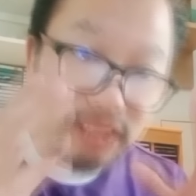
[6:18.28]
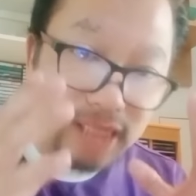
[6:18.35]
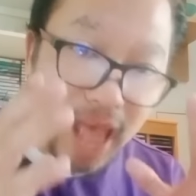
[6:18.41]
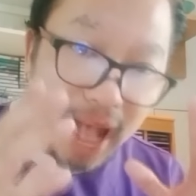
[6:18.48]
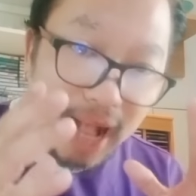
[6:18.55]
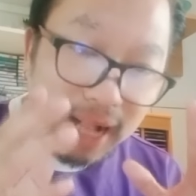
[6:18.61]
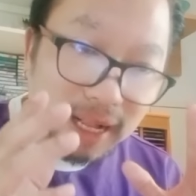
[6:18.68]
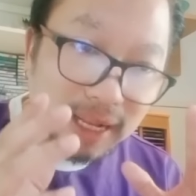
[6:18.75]

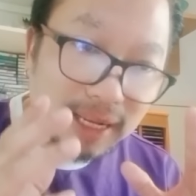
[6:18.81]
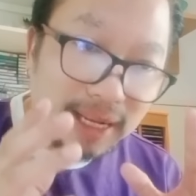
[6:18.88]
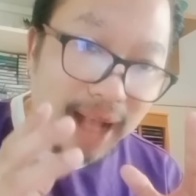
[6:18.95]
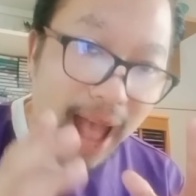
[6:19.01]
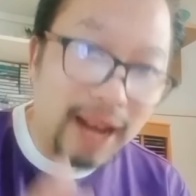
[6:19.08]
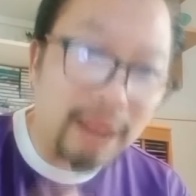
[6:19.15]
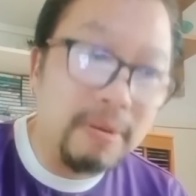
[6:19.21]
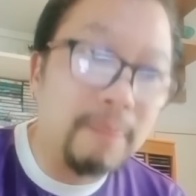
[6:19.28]
จาก
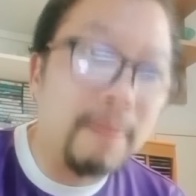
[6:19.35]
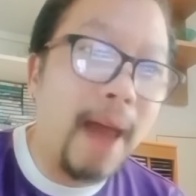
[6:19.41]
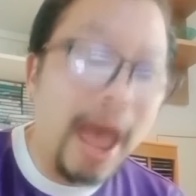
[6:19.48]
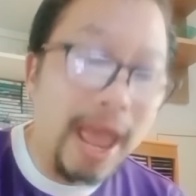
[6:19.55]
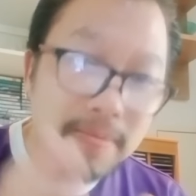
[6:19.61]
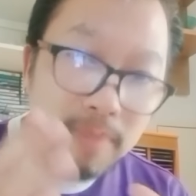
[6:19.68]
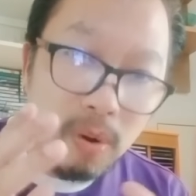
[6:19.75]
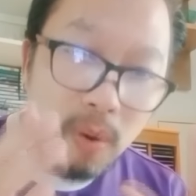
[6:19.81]
การอภิปรา
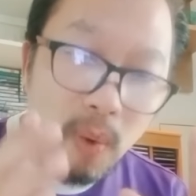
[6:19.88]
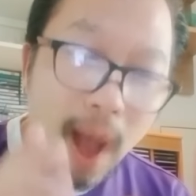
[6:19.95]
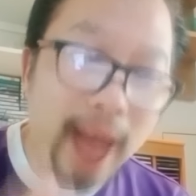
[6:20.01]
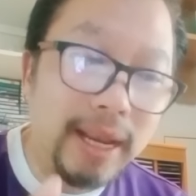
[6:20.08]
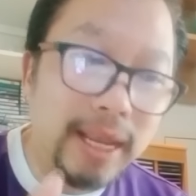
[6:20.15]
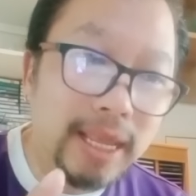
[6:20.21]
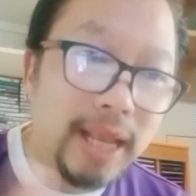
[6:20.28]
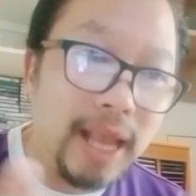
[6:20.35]
ยเมื่อวา
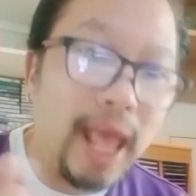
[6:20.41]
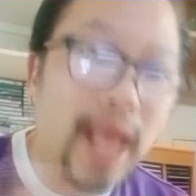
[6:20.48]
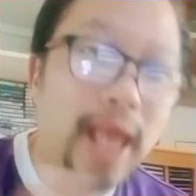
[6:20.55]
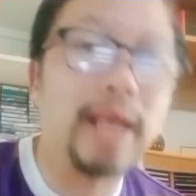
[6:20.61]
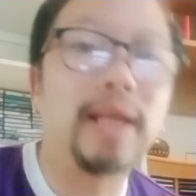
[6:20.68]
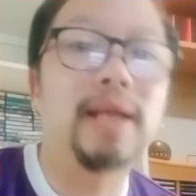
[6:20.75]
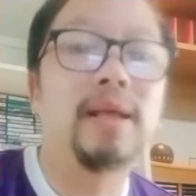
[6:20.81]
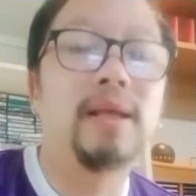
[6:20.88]
นนี้นะ
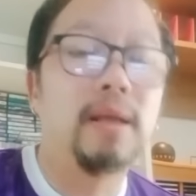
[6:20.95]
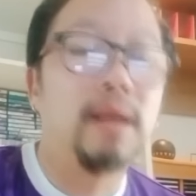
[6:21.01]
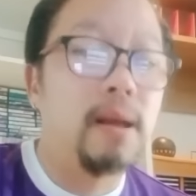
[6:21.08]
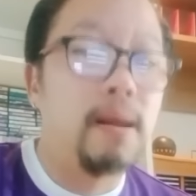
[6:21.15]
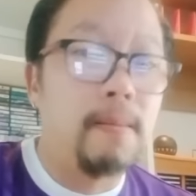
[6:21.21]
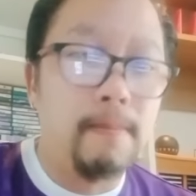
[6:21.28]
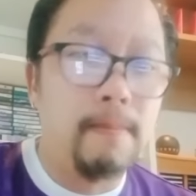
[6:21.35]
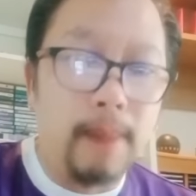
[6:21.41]
ฮะ
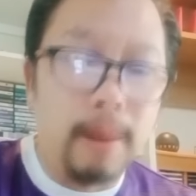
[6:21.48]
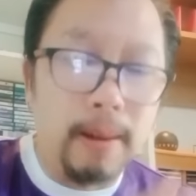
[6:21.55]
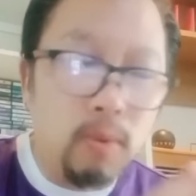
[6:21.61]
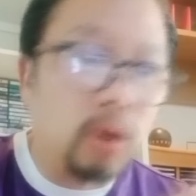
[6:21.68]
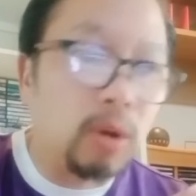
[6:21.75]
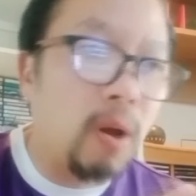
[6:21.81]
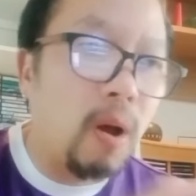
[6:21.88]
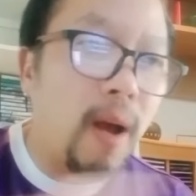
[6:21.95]
มันห
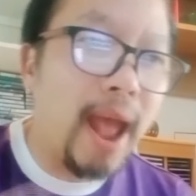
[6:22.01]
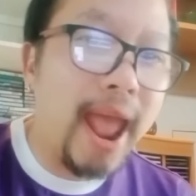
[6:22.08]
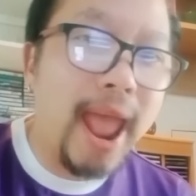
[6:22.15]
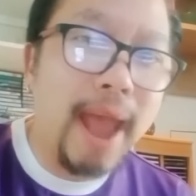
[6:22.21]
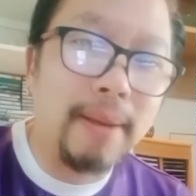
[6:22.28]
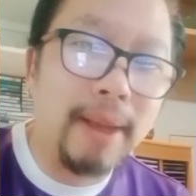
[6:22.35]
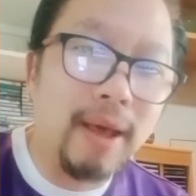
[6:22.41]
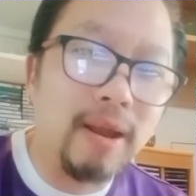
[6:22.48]
มดข้อ
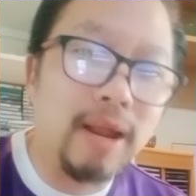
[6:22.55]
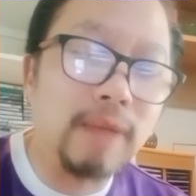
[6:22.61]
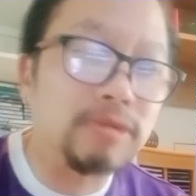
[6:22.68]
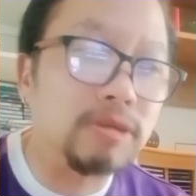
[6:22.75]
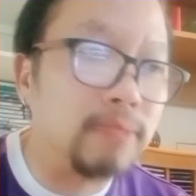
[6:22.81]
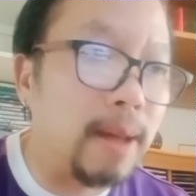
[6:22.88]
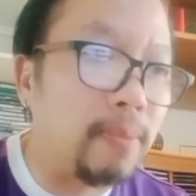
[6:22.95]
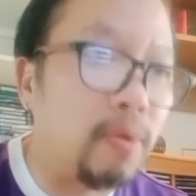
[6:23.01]
อ้างไปแล้วนะครับ
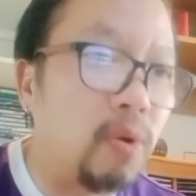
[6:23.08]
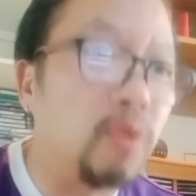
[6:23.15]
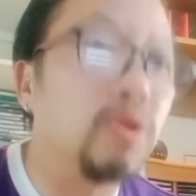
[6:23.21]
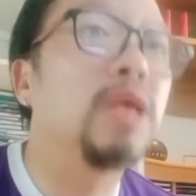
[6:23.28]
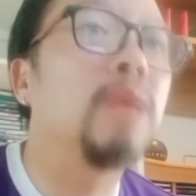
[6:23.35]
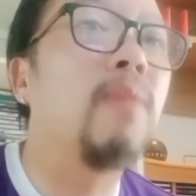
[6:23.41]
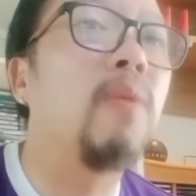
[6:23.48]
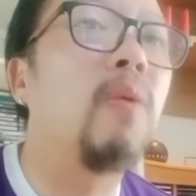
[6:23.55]
สำหรับคน
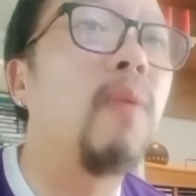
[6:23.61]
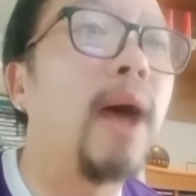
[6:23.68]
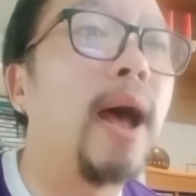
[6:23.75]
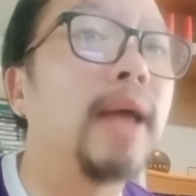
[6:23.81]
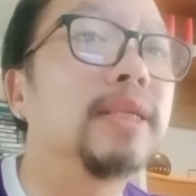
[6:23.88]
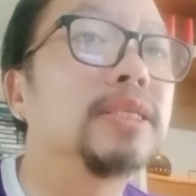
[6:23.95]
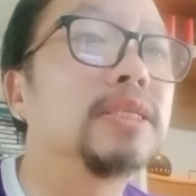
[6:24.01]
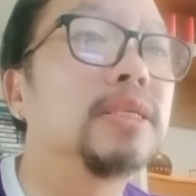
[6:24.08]
ที่บอกว่า
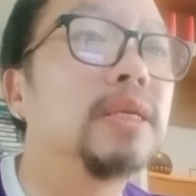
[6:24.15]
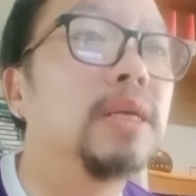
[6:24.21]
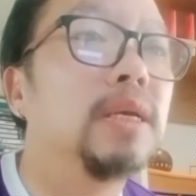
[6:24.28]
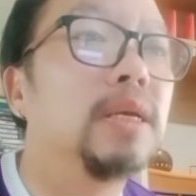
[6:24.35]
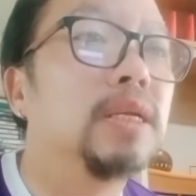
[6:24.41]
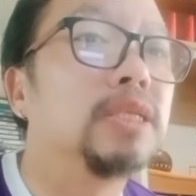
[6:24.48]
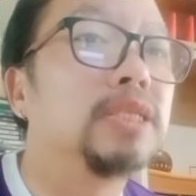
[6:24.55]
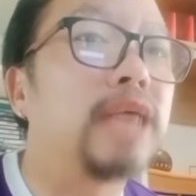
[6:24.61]

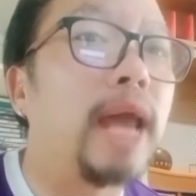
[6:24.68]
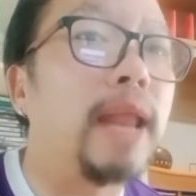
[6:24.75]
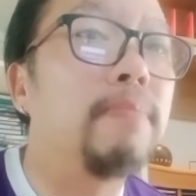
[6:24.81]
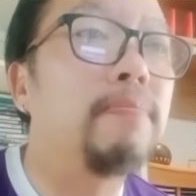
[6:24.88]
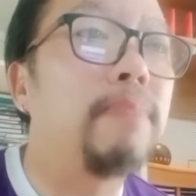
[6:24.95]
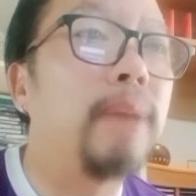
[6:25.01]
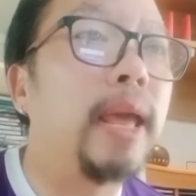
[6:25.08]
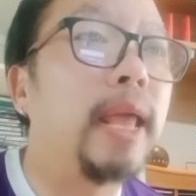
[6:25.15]
ฉัน
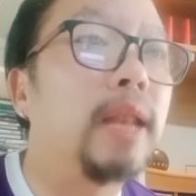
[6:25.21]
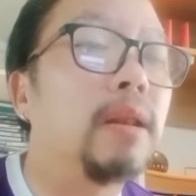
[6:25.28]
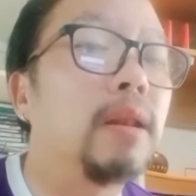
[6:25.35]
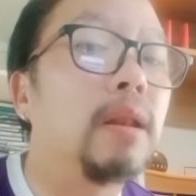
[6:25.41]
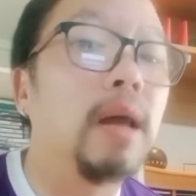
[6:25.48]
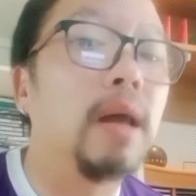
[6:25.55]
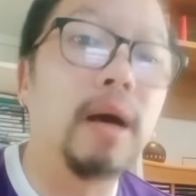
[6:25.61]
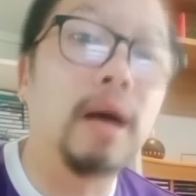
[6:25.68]
เป็น
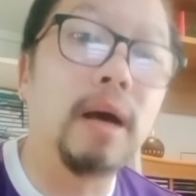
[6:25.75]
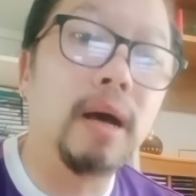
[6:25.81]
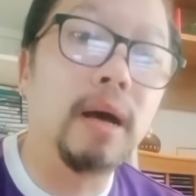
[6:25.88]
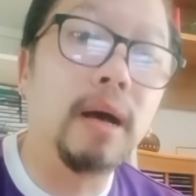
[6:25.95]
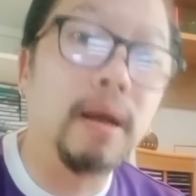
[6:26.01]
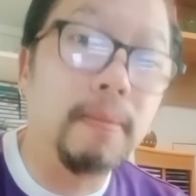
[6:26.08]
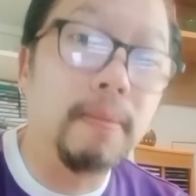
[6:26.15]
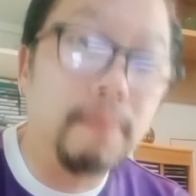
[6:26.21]

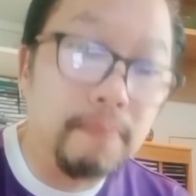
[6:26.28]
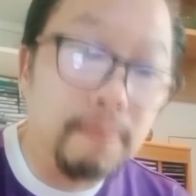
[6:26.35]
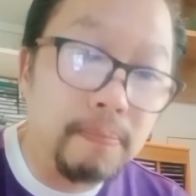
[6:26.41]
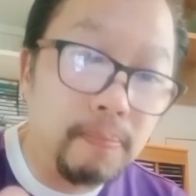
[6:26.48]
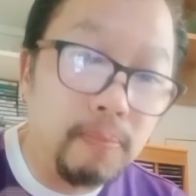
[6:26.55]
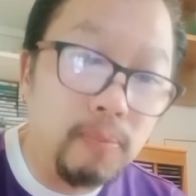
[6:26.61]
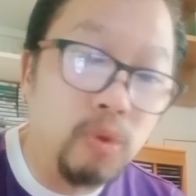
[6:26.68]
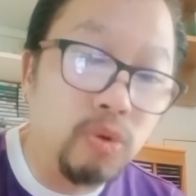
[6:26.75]

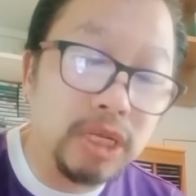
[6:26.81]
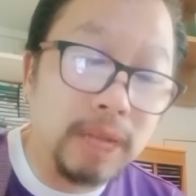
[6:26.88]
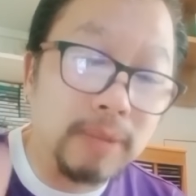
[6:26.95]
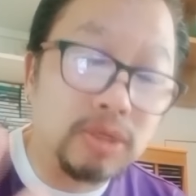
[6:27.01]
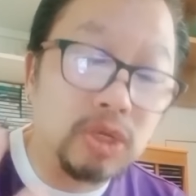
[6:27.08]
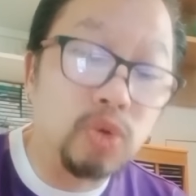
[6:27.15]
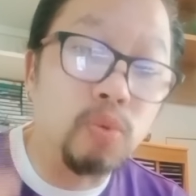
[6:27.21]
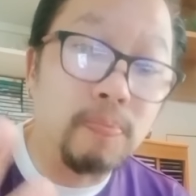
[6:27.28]
ผู้สนั
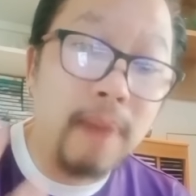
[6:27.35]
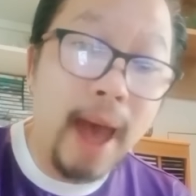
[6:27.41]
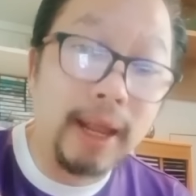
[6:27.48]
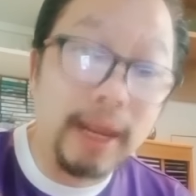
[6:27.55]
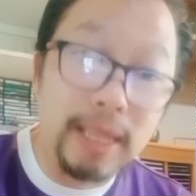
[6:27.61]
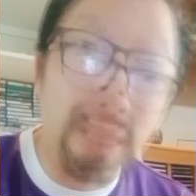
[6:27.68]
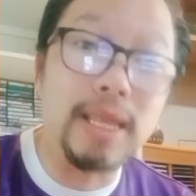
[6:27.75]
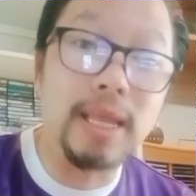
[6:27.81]
บสนุนพรรค
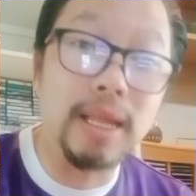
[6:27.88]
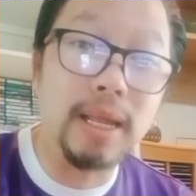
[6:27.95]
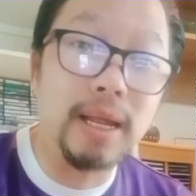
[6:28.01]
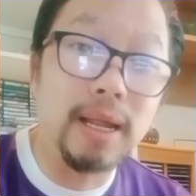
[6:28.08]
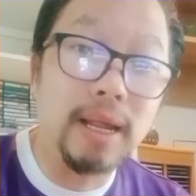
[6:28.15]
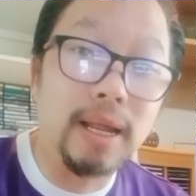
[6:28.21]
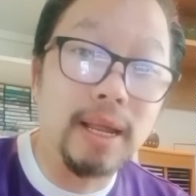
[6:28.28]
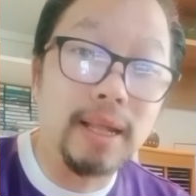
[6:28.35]
นี้
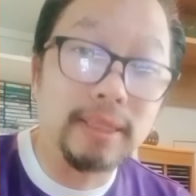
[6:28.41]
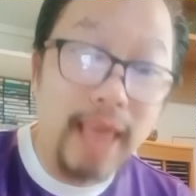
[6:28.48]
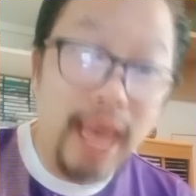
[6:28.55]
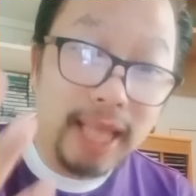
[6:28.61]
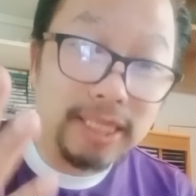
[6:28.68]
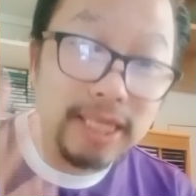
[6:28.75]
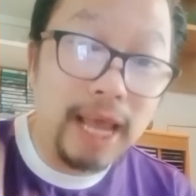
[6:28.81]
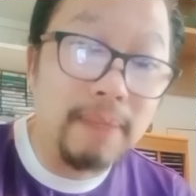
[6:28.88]

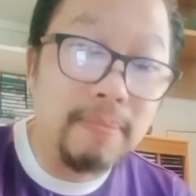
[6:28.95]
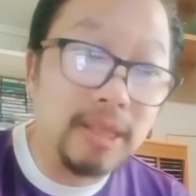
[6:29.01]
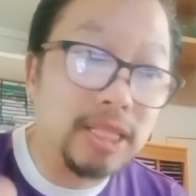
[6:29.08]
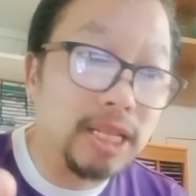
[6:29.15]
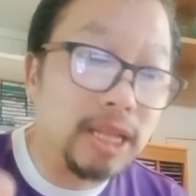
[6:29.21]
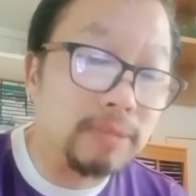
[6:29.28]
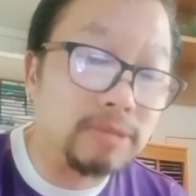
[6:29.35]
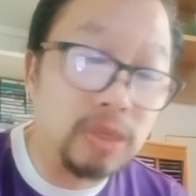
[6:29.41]
แต่ฉันไม่
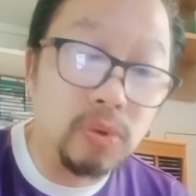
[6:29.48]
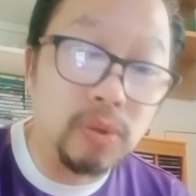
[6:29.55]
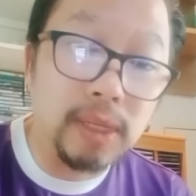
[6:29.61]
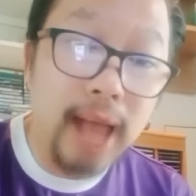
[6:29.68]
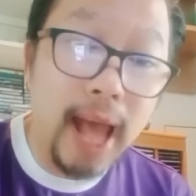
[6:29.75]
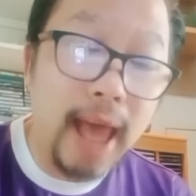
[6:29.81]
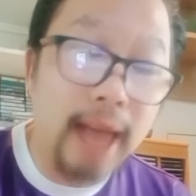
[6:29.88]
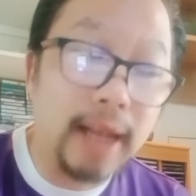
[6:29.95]
สนับสนุน
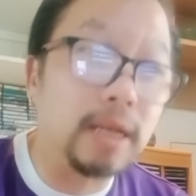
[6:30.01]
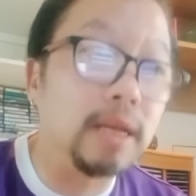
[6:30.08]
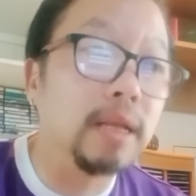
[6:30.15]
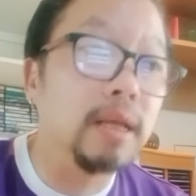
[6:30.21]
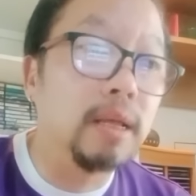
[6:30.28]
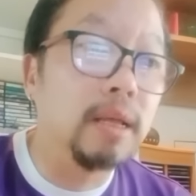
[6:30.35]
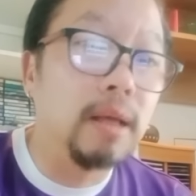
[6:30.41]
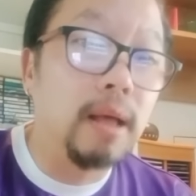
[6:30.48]
การ
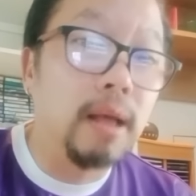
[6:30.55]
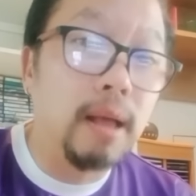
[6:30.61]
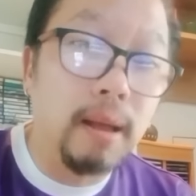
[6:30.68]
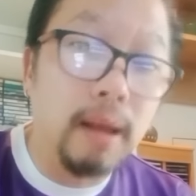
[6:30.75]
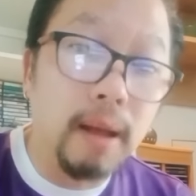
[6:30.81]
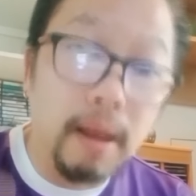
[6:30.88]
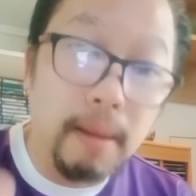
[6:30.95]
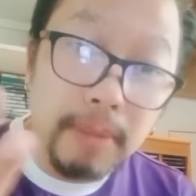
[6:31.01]

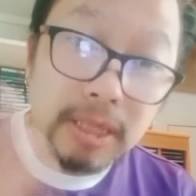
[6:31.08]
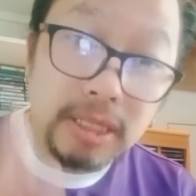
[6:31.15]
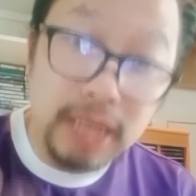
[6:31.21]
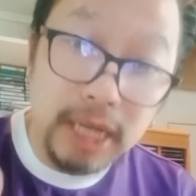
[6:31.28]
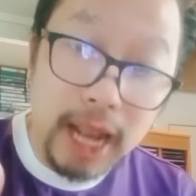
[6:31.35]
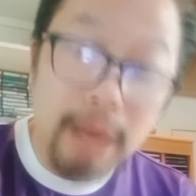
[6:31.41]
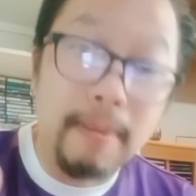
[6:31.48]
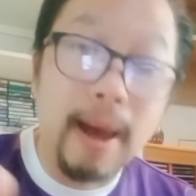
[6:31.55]
หมิ่นส
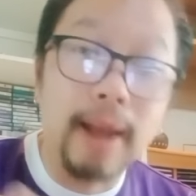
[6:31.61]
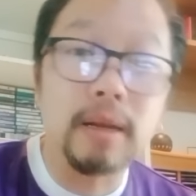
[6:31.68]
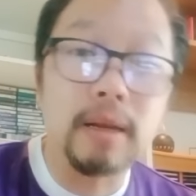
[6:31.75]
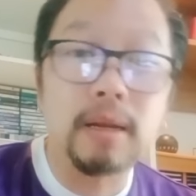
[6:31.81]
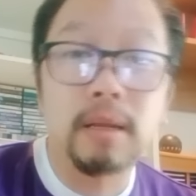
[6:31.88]
ถาบัน